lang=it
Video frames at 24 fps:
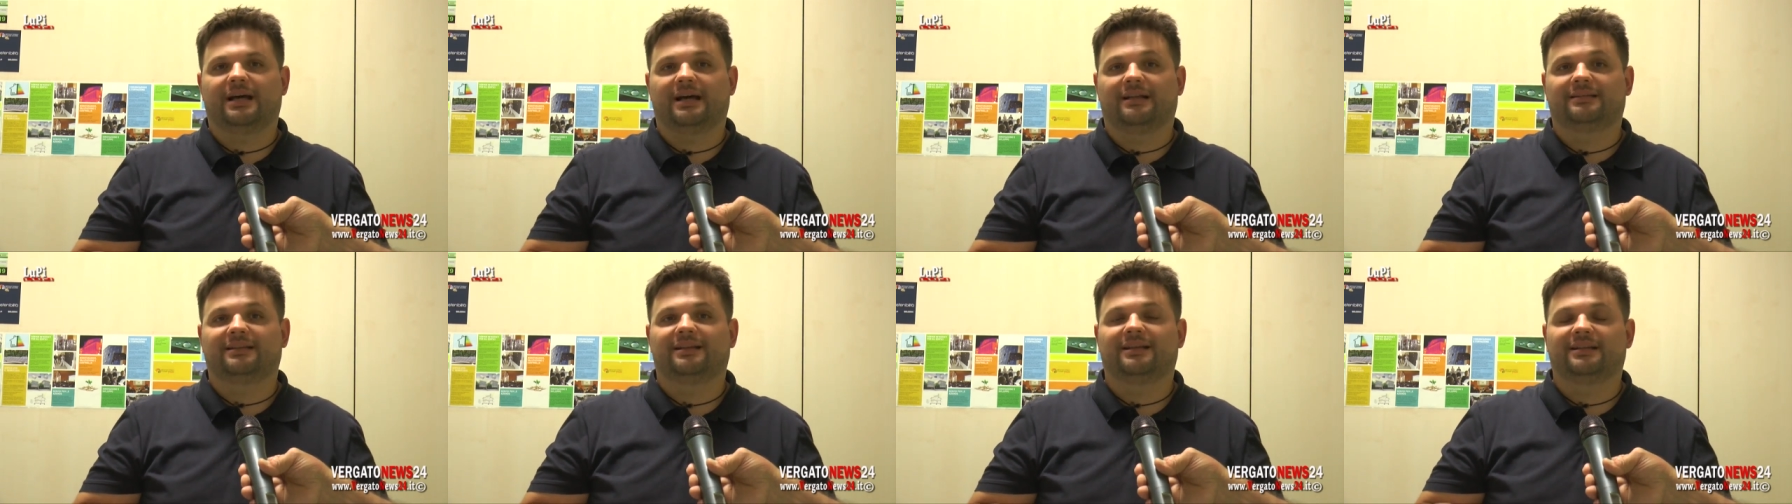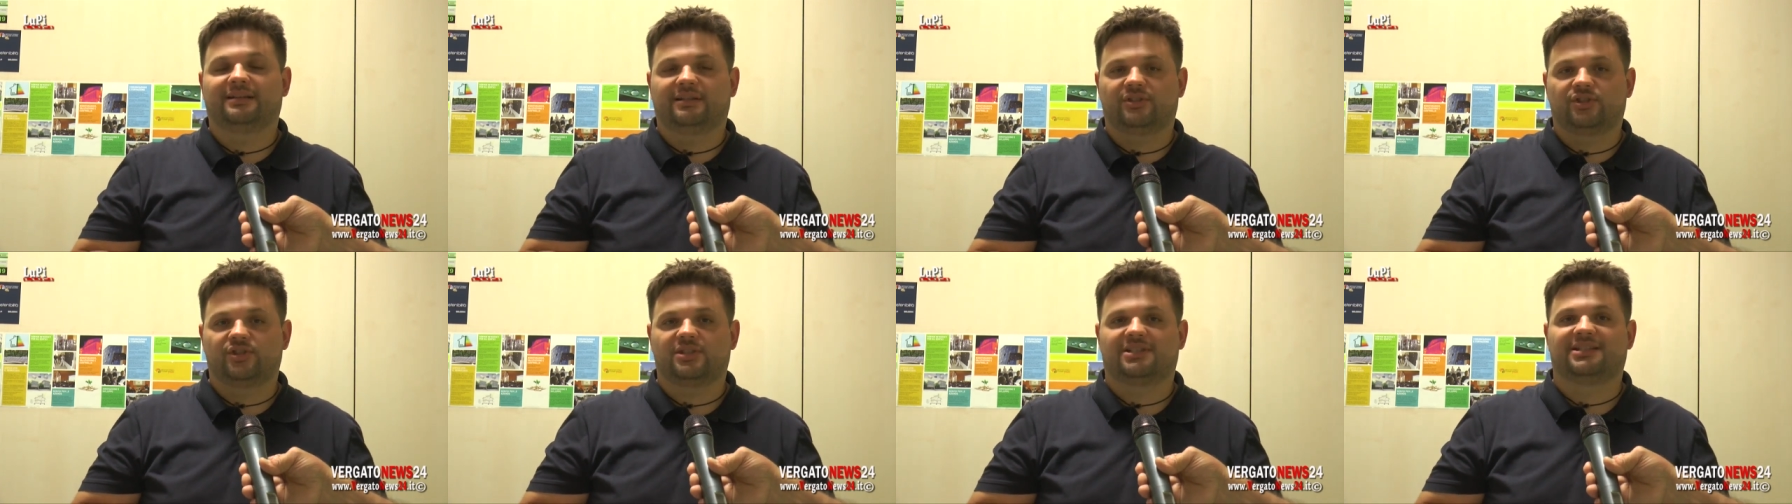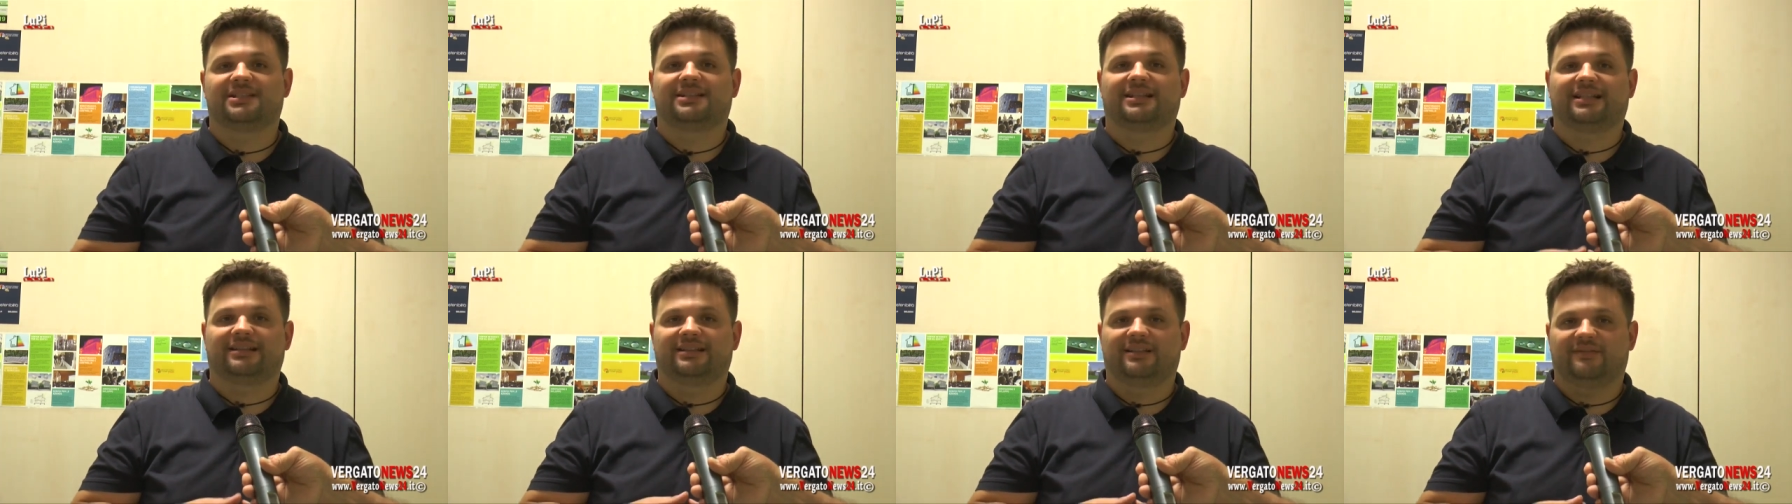ha delle
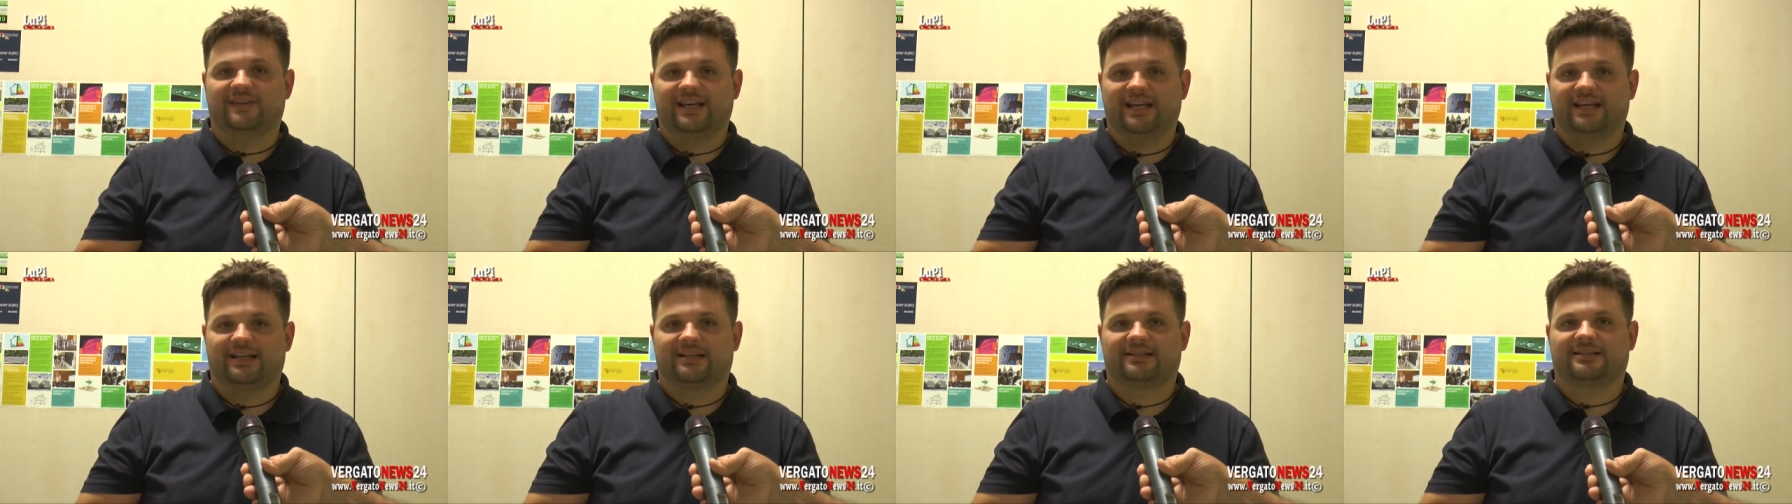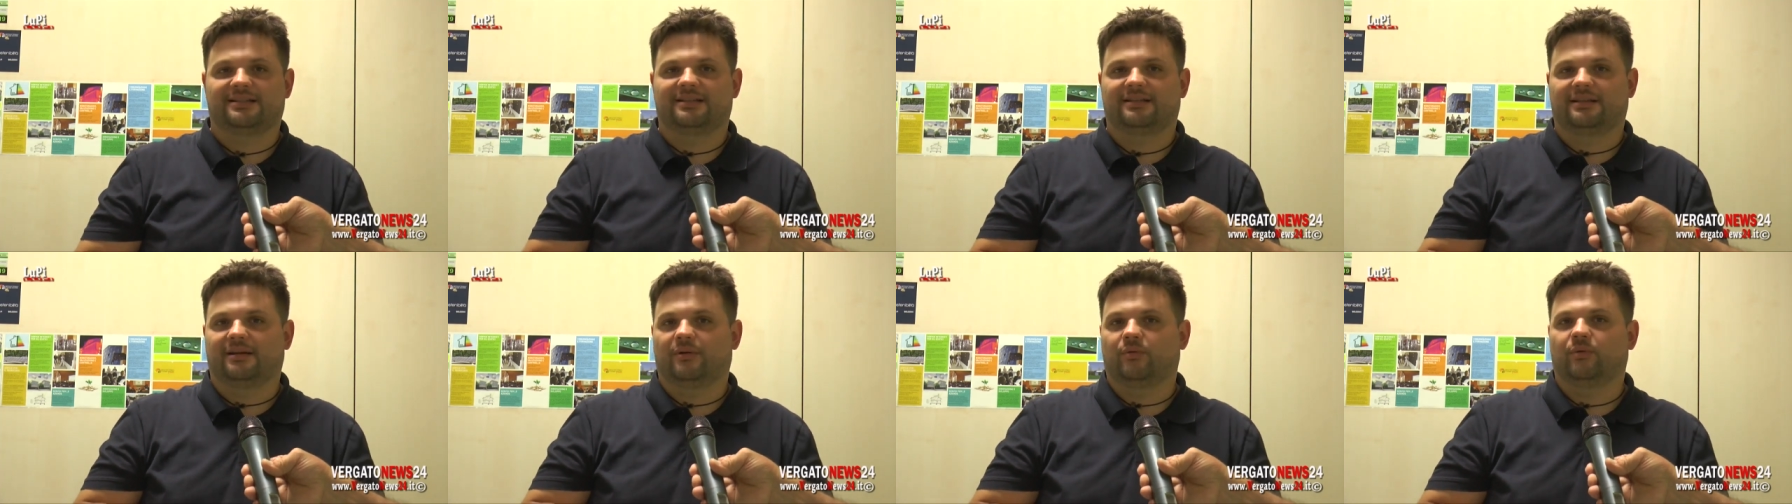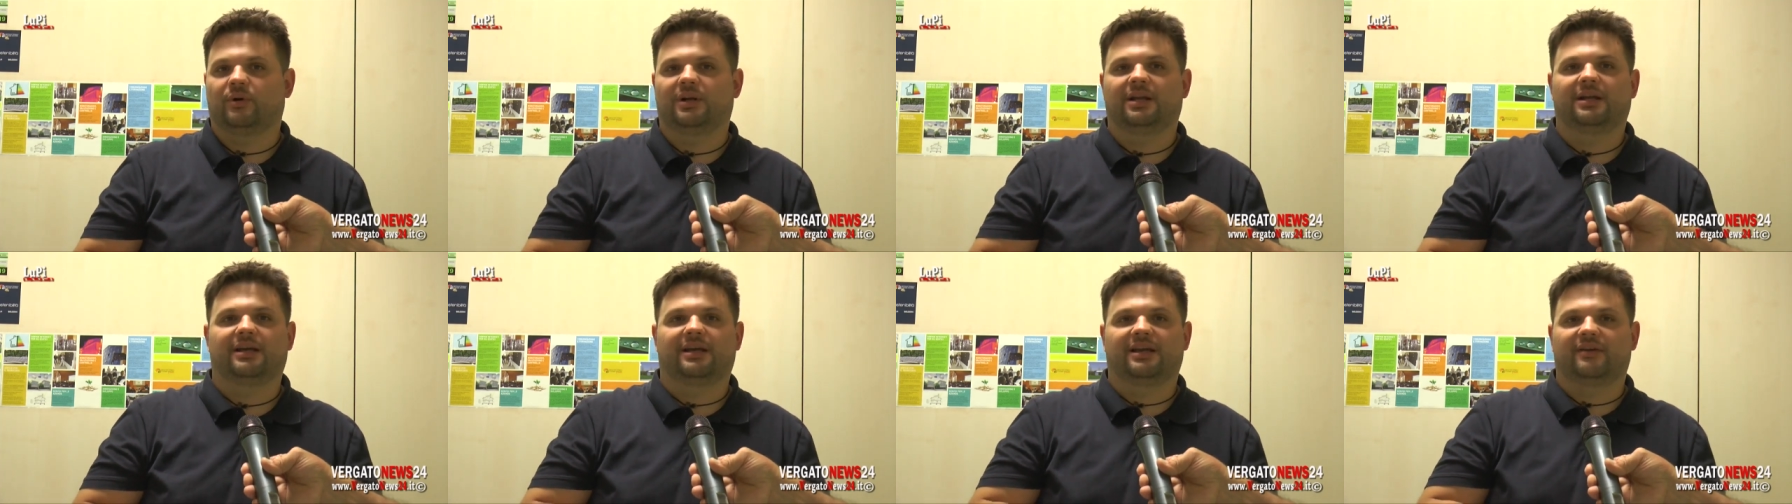necessità diverse da
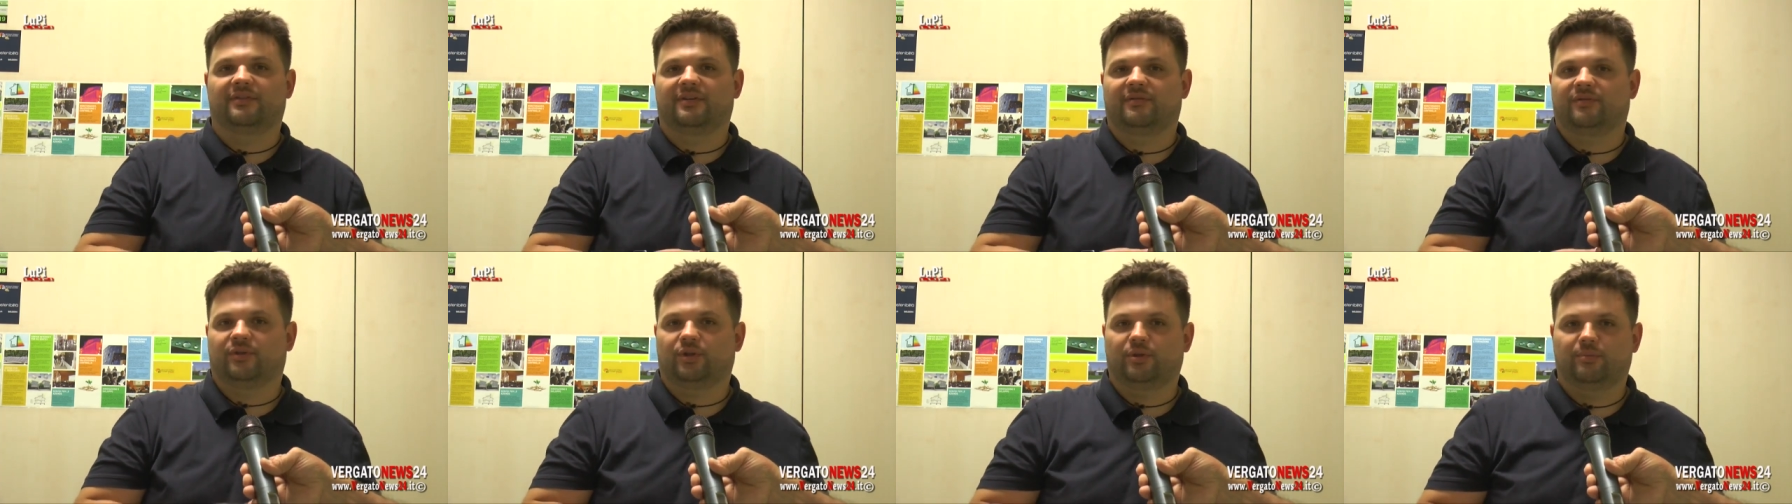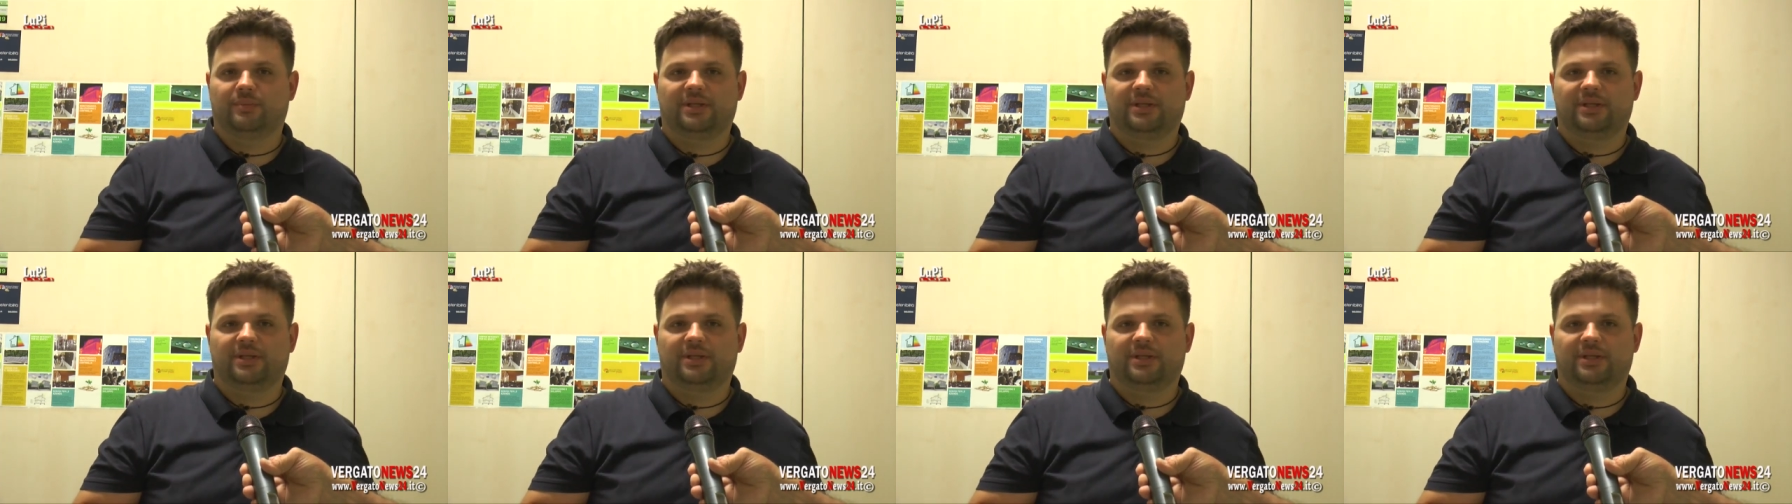quelle che avevano